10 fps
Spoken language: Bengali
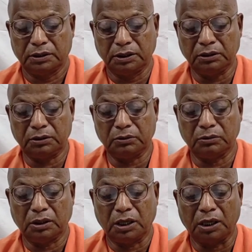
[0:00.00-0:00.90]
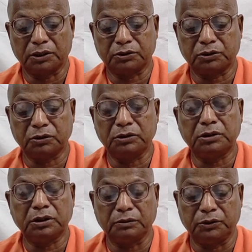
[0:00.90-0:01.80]
কিন্তু
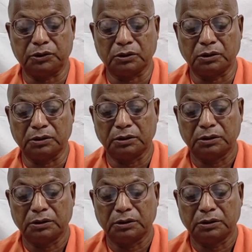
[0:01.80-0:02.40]
আশ্চর্যের বিষয়